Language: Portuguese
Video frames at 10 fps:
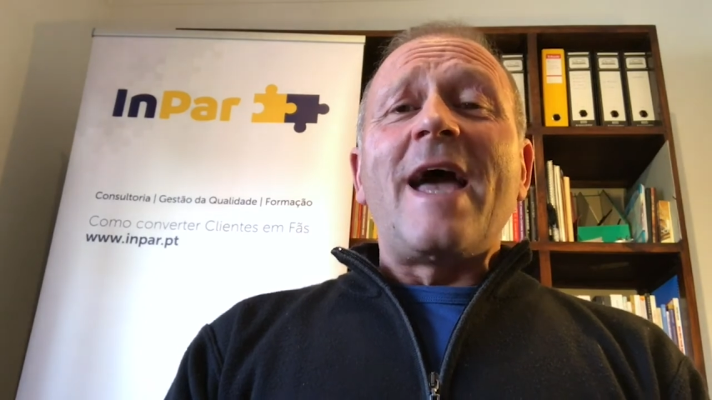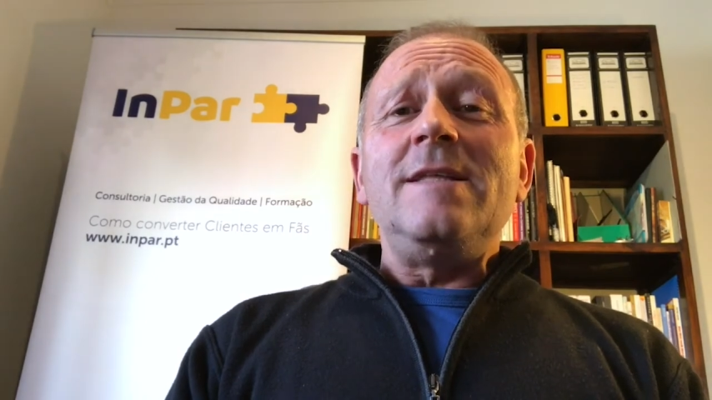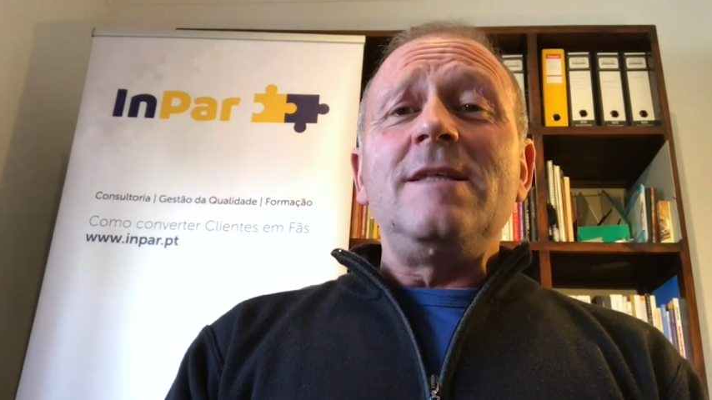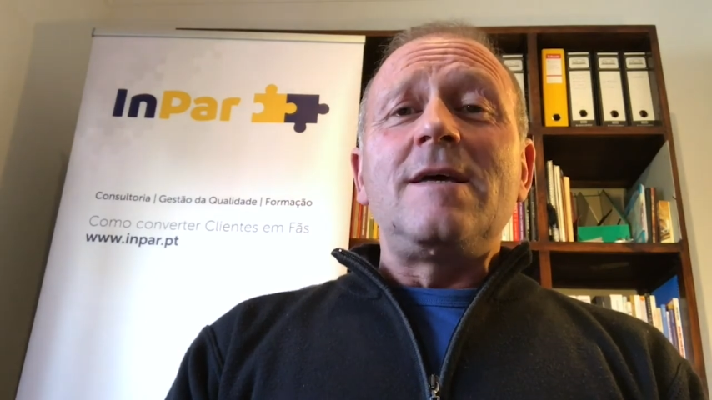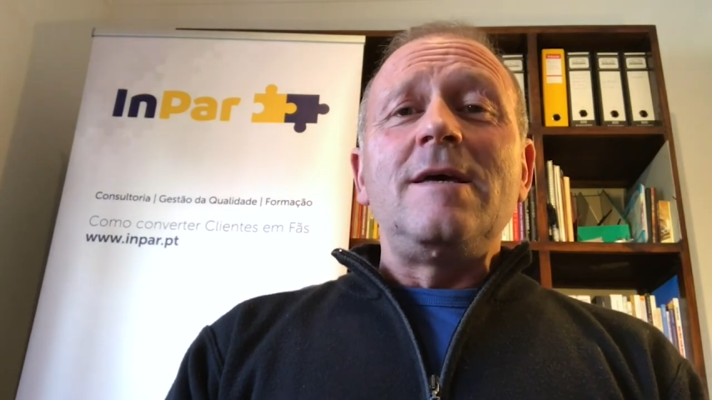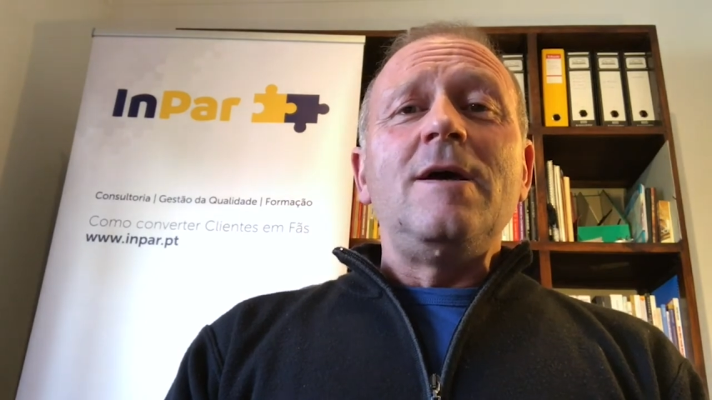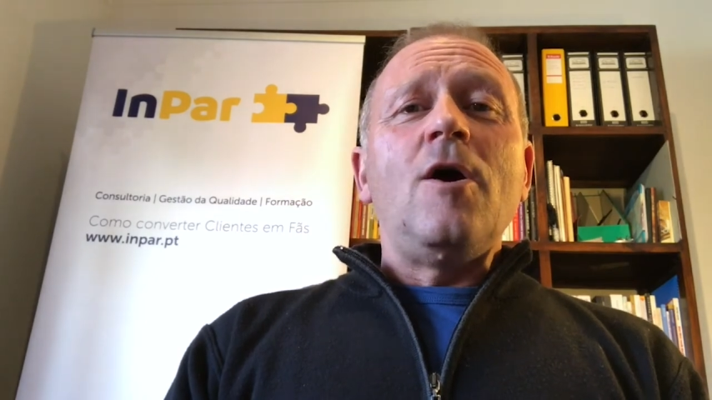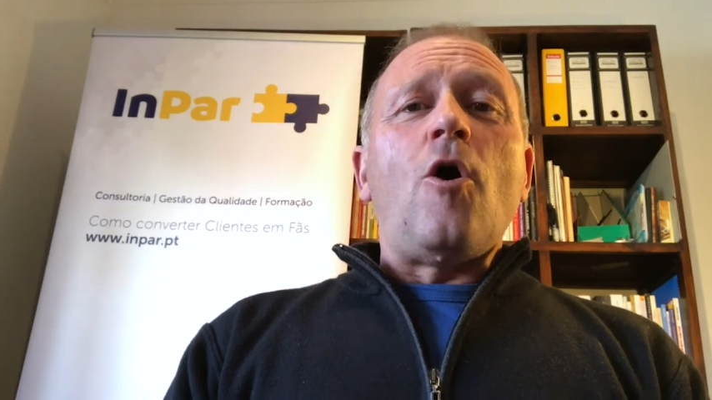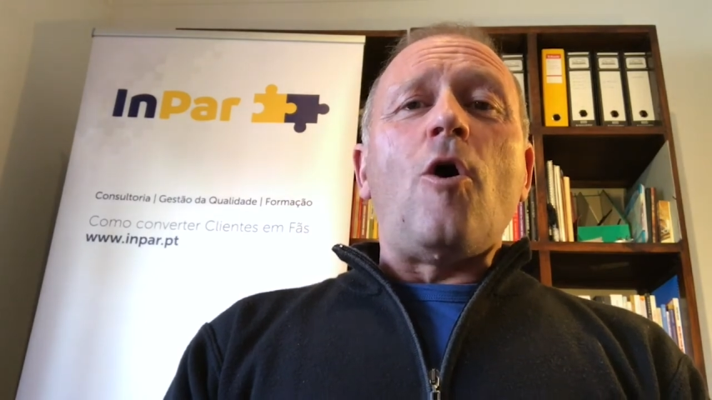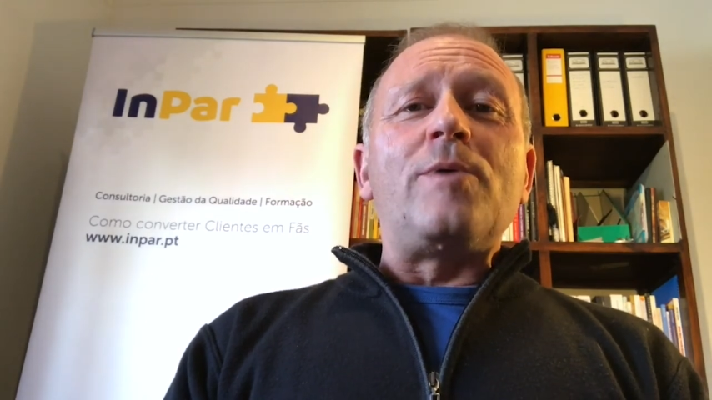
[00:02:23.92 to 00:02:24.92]
ainda que
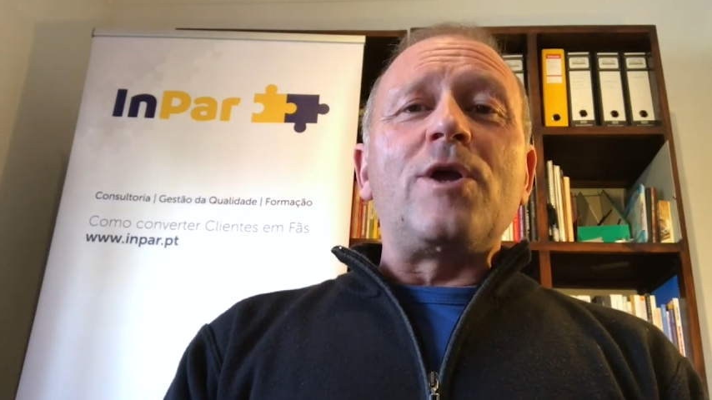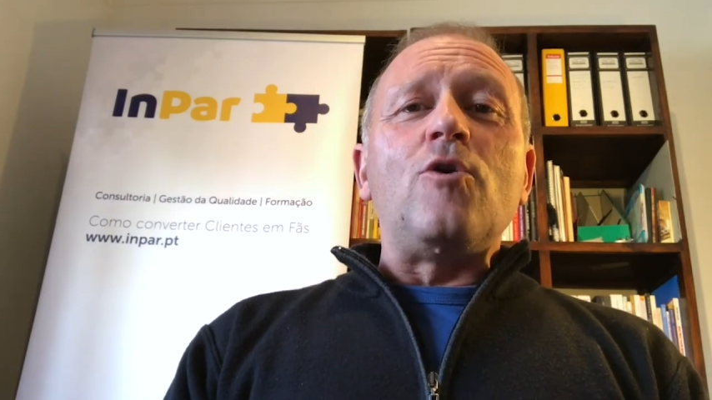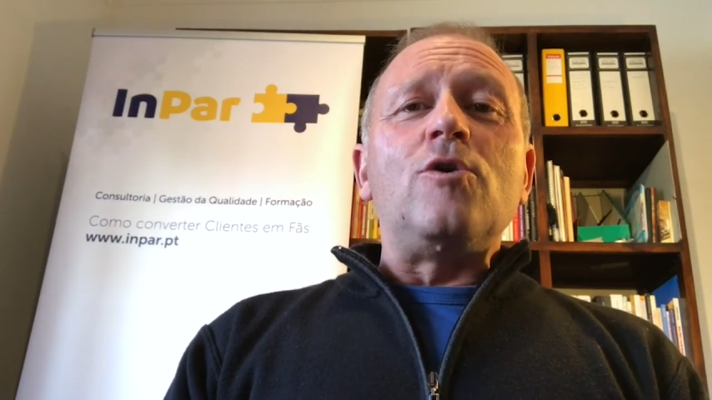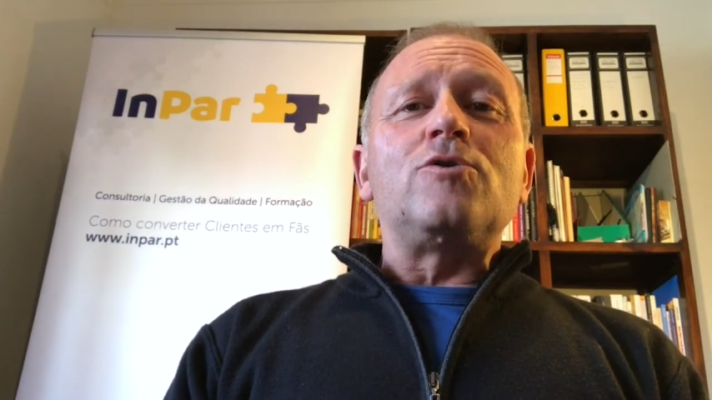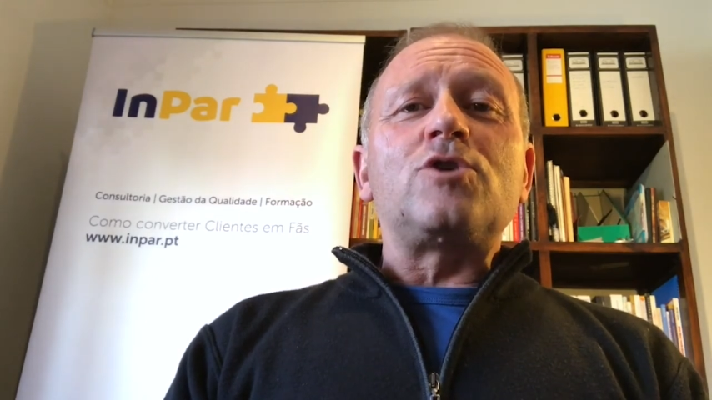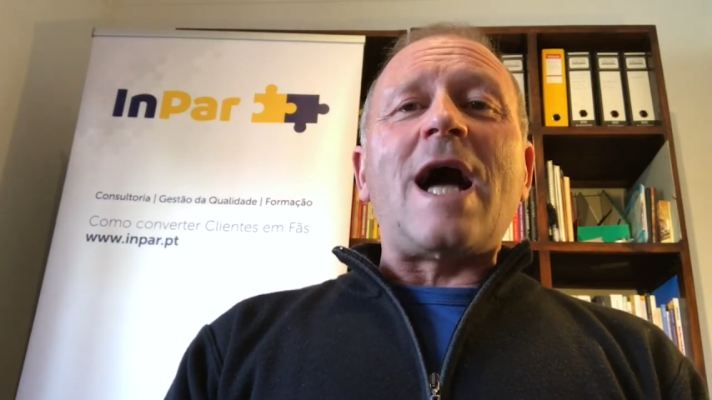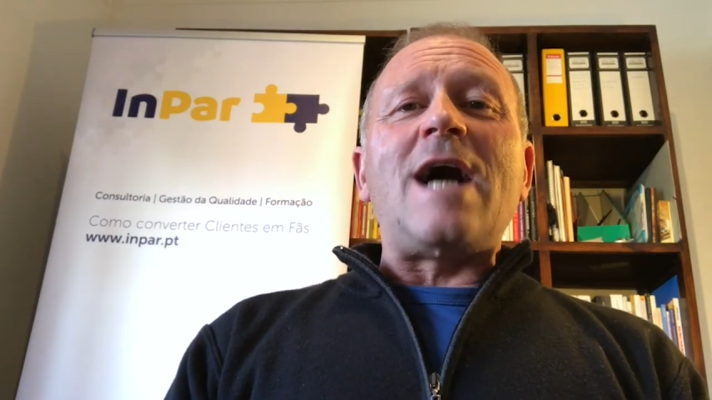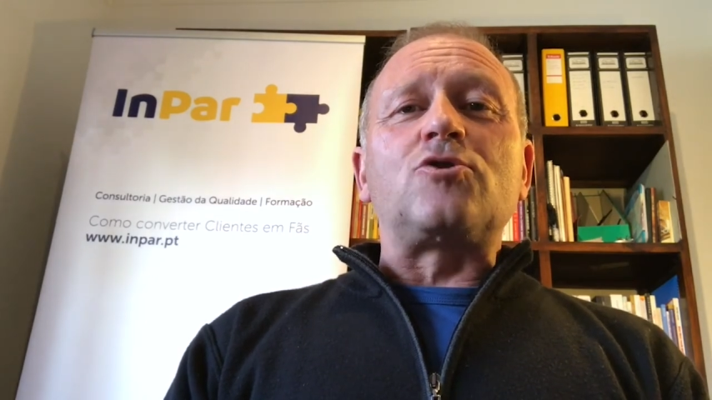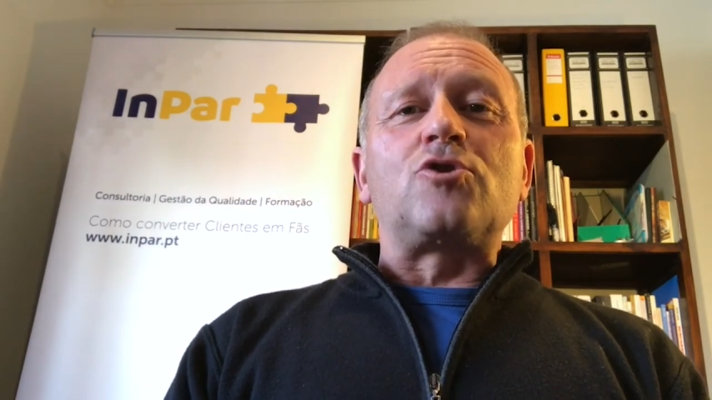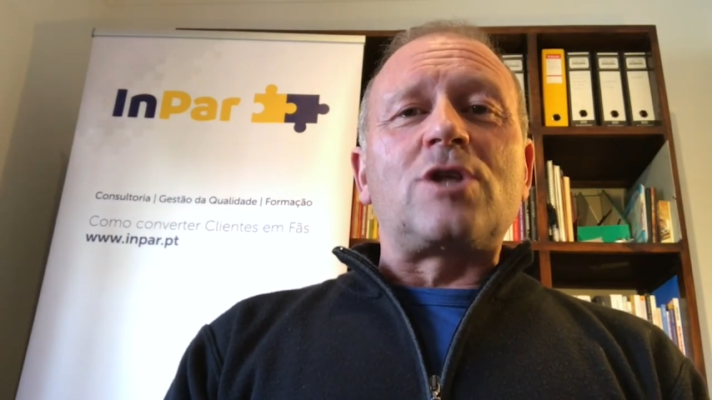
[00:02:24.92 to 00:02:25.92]
obrigou-nos a
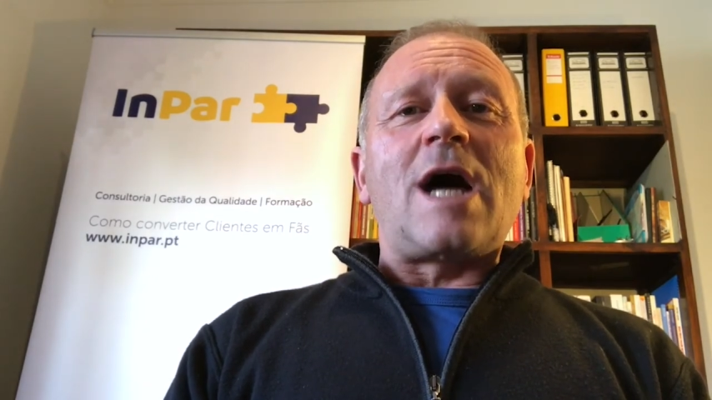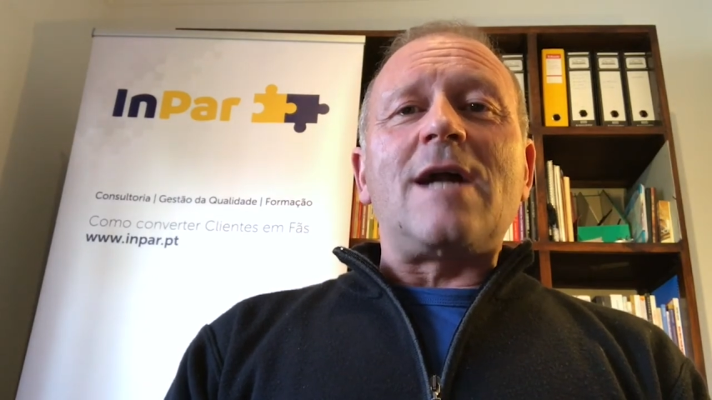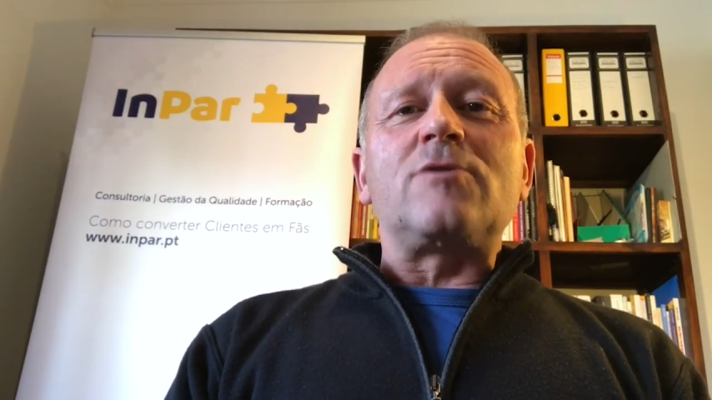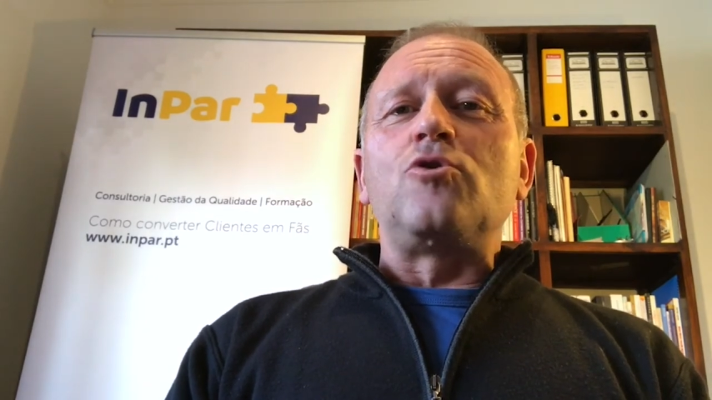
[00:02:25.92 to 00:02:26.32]
ajustar